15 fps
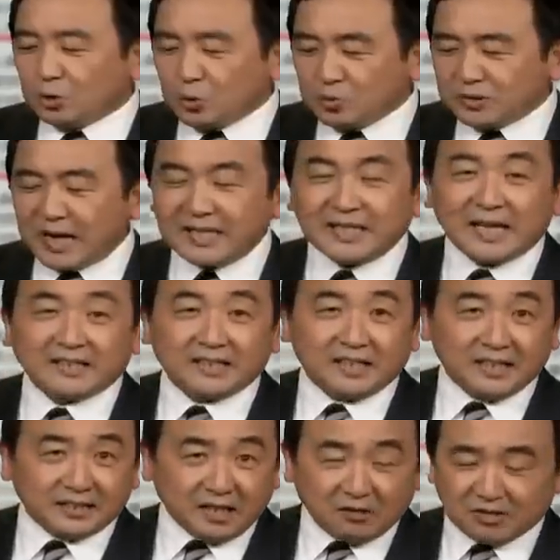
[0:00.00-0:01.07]
共产党
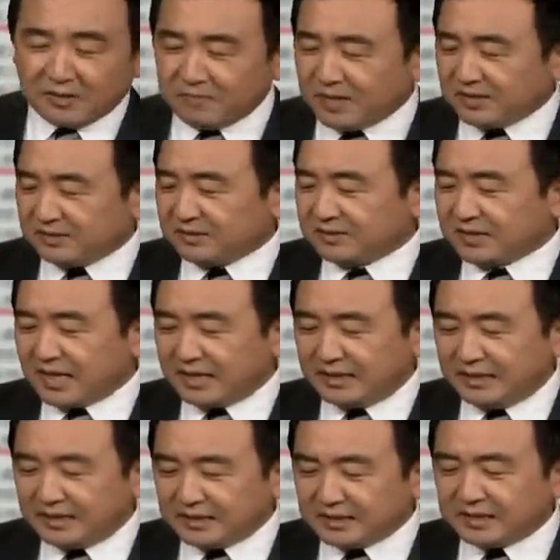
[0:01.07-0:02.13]
的领导人们在
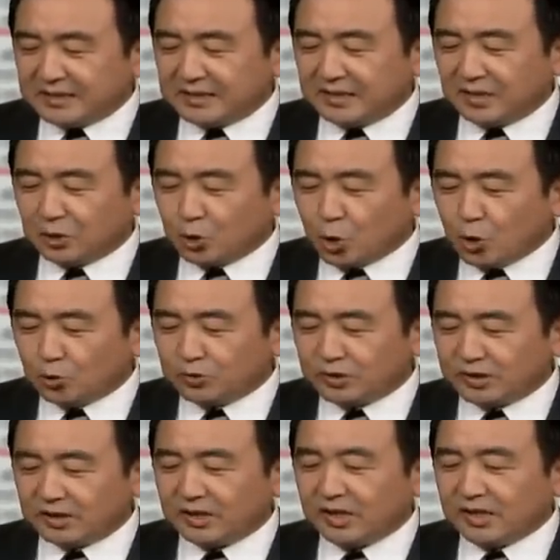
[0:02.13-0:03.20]
拧紧了控
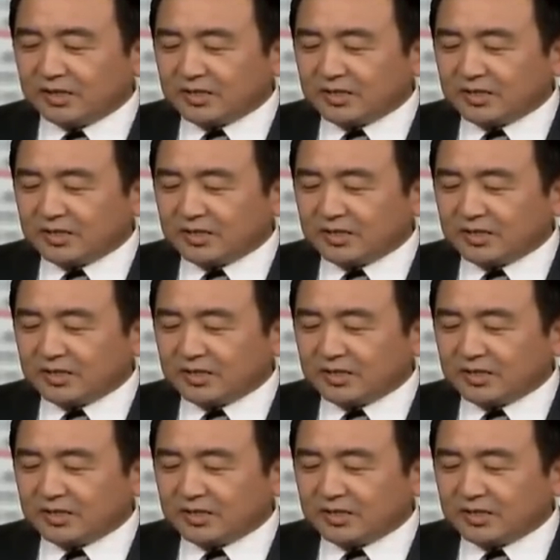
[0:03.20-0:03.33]
制，